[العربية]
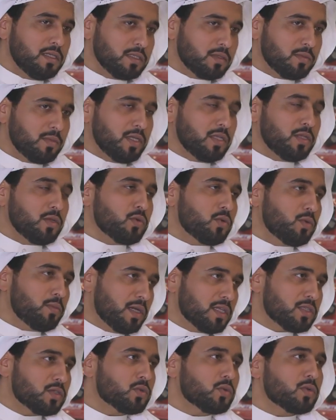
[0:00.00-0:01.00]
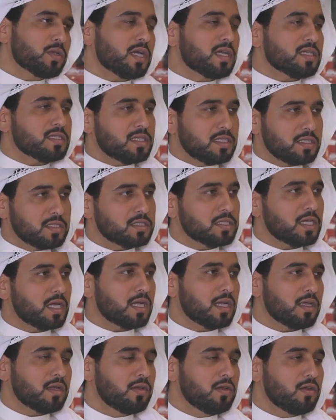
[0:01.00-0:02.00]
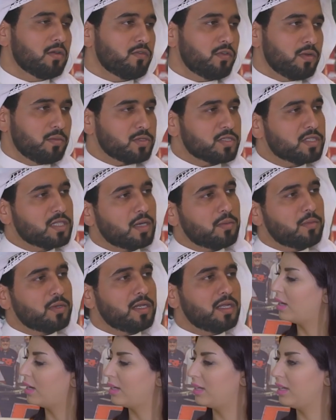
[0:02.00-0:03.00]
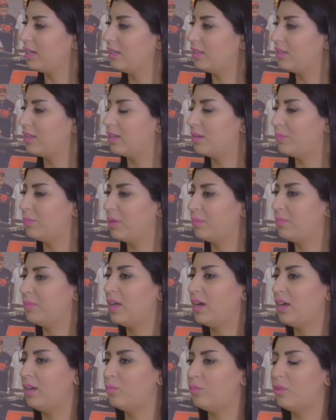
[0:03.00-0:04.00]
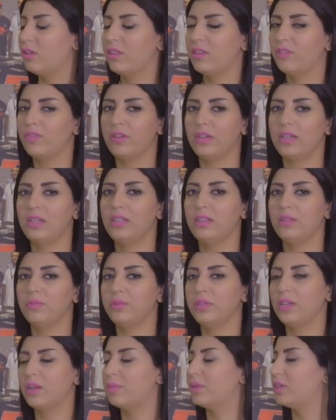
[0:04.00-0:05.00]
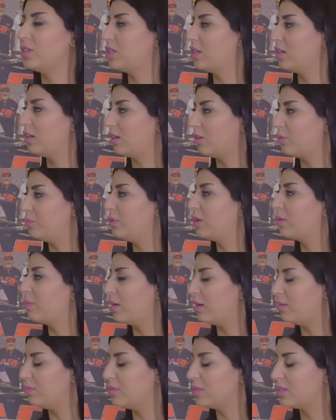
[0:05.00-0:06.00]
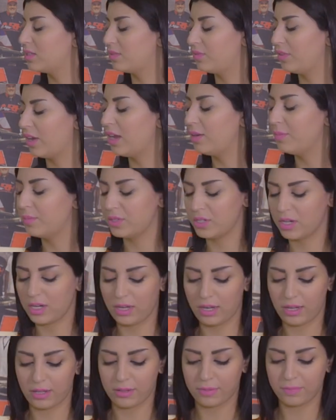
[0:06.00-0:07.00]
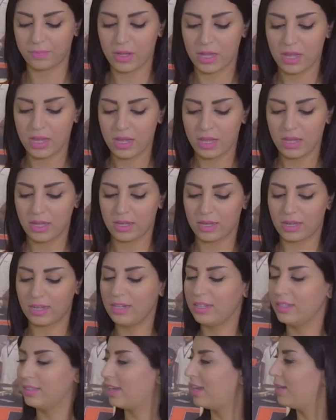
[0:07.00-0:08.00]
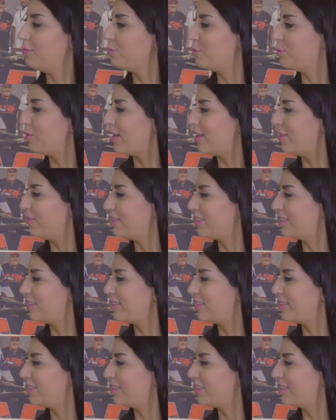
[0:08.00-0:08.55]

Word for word: نطمح انه يكون بعد يكون احسن ان شاء الله في المستقبل. اكيد بابداع الموظف اكيد بتكبر الشركه وبيكبر البزنس في اي نعم، مجال هذا. أكيد. خلينا نتكلم شوي على